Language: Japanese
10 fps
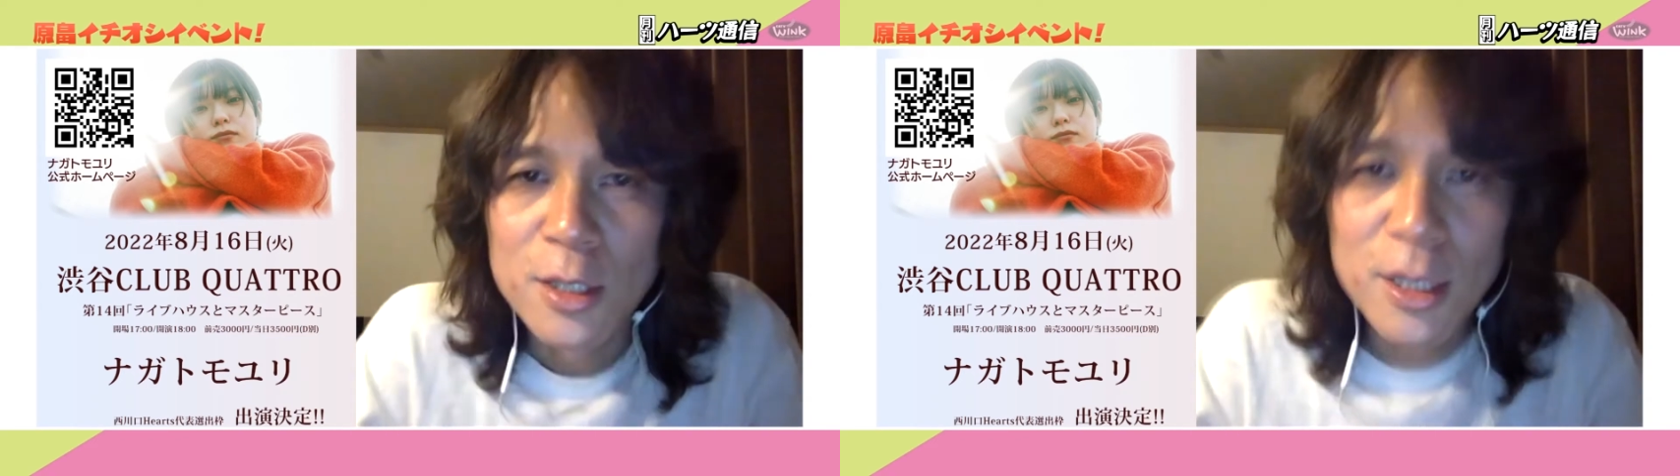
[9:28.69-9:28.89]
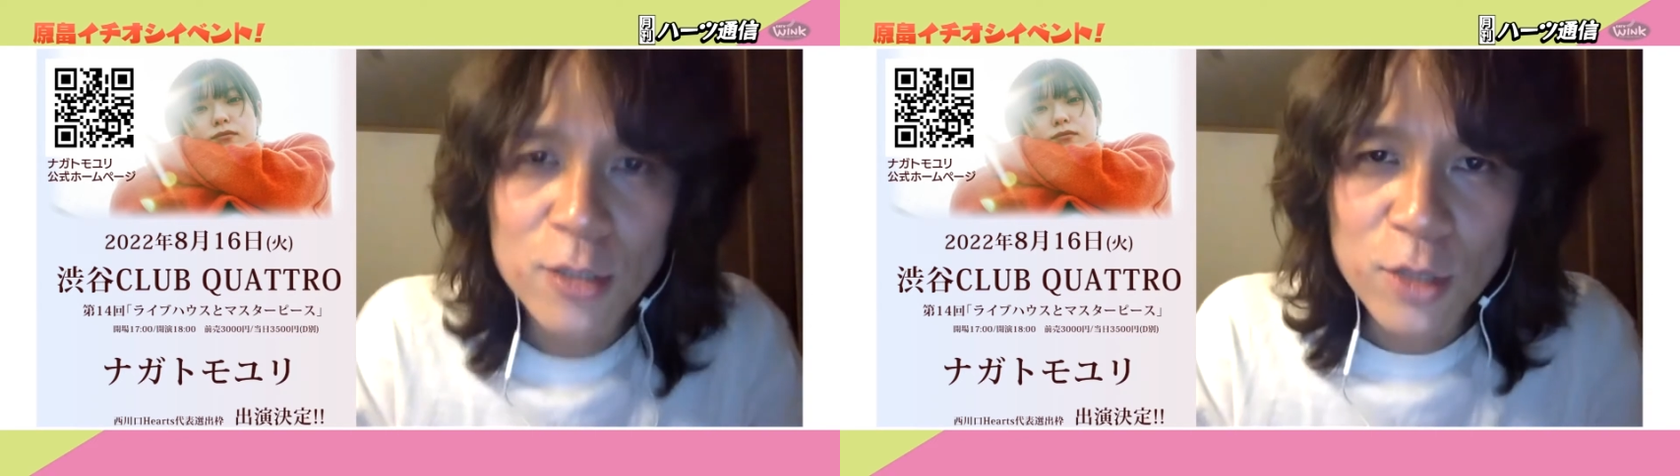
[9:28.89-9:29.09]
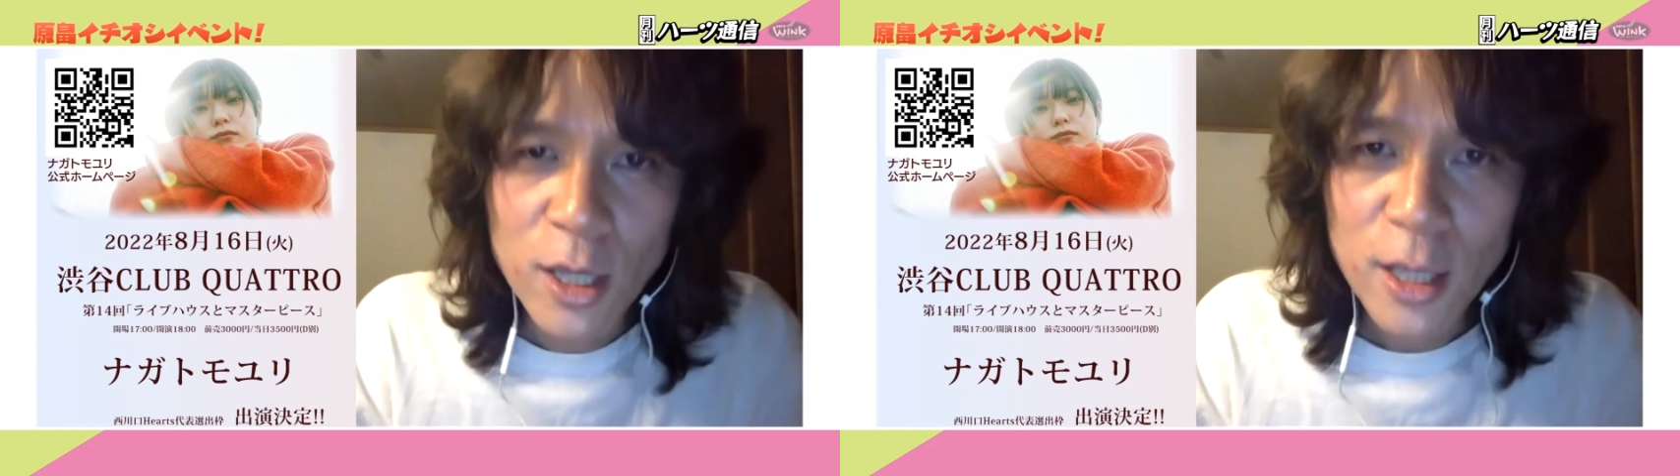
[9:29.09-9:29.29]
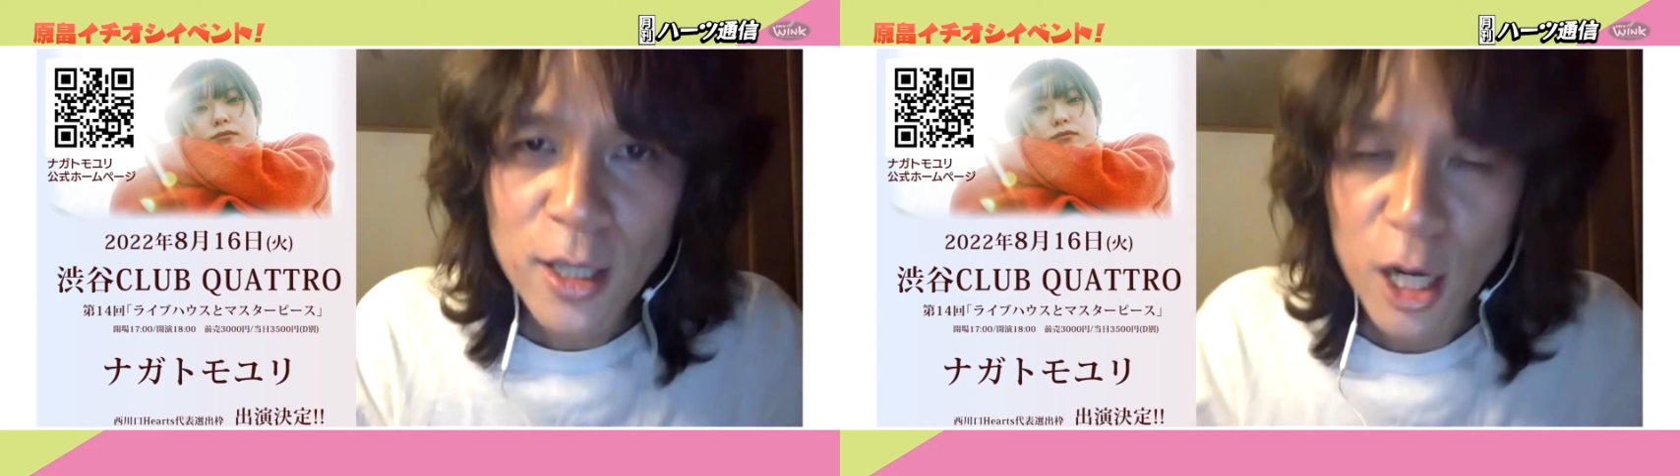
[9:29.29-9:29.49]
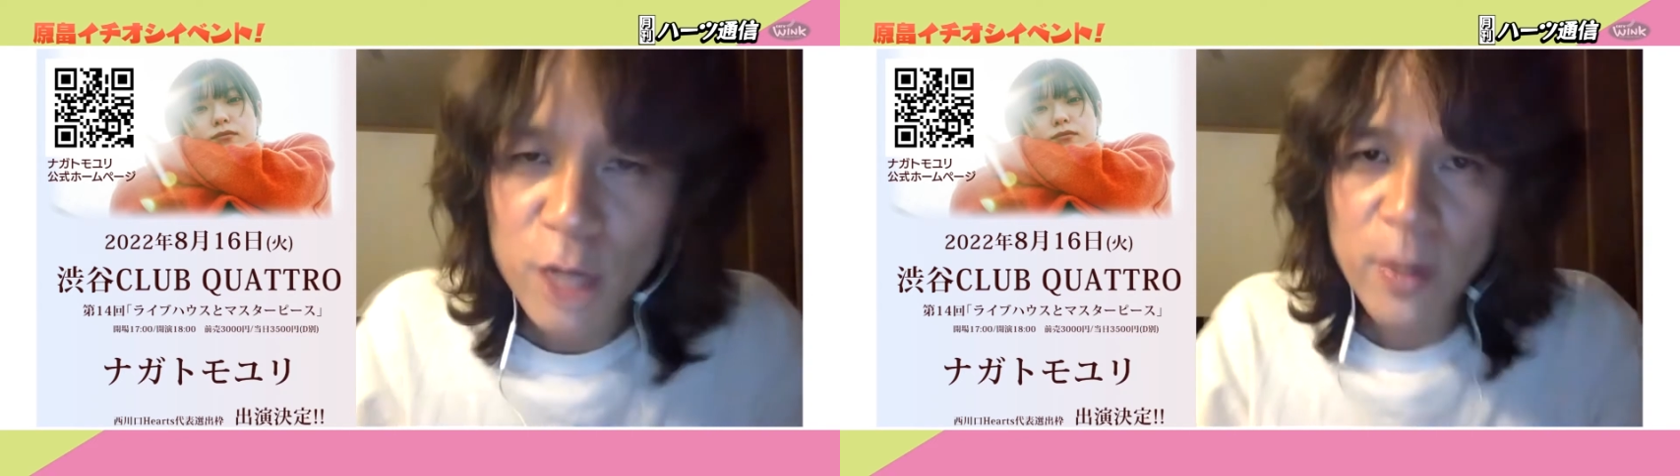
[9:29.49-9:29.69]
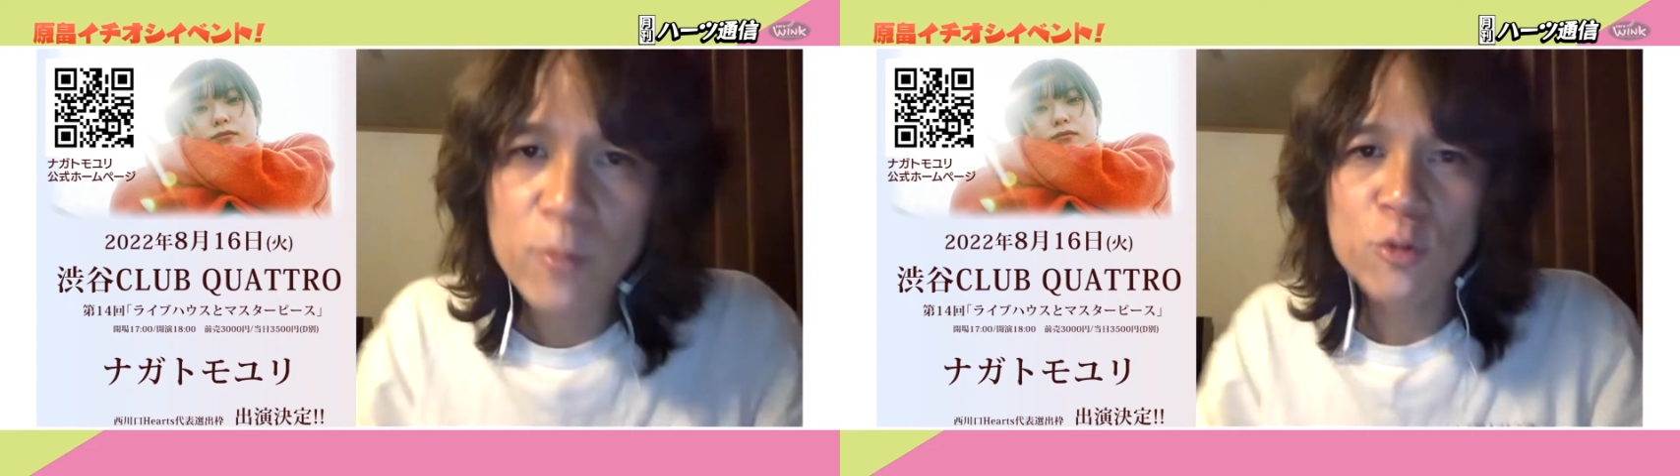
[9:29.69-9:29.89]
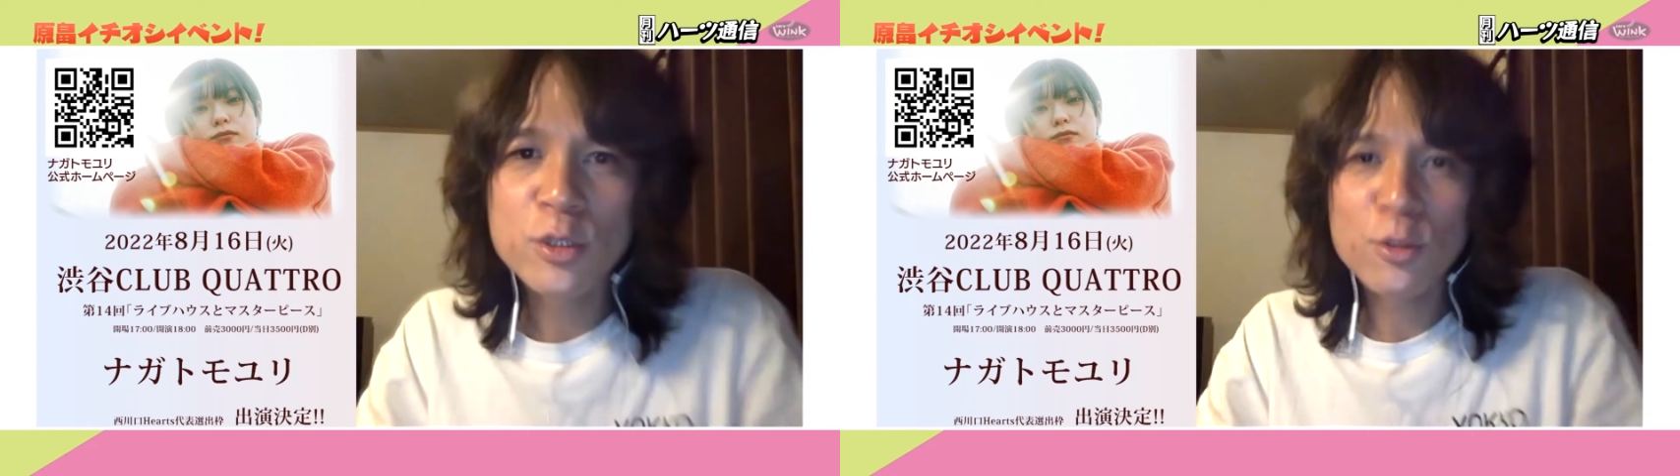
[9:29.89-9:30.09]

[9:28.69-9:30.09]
なのでいいアルバムを